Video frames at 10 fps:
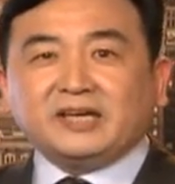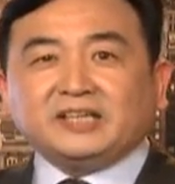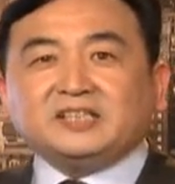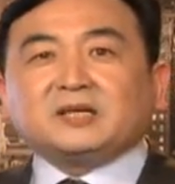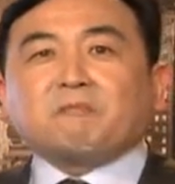
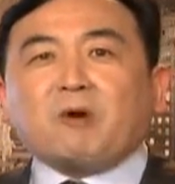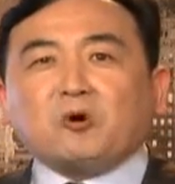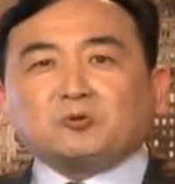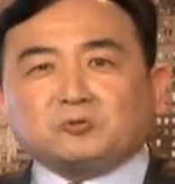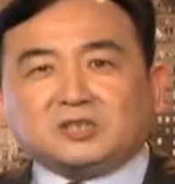一个
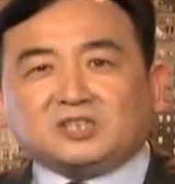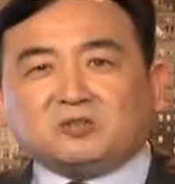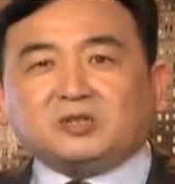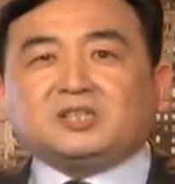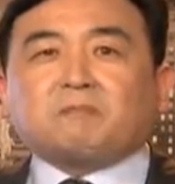包容的
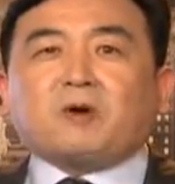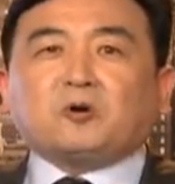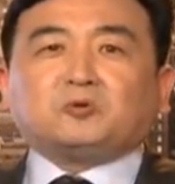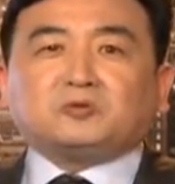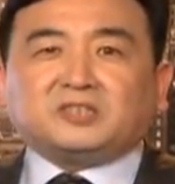社会，一个
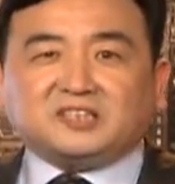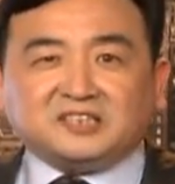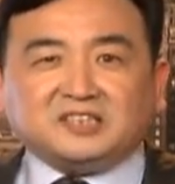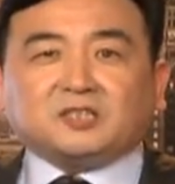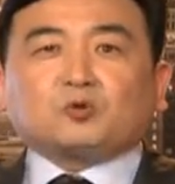包容的
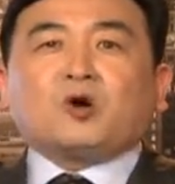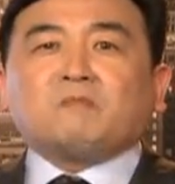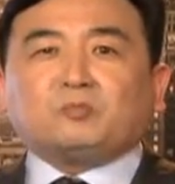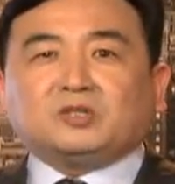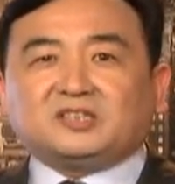人，一个
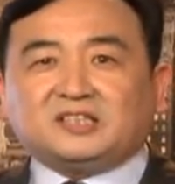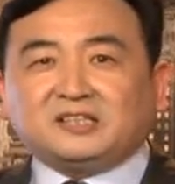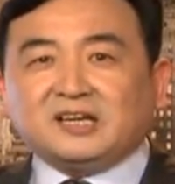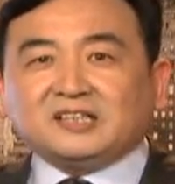宽博的人，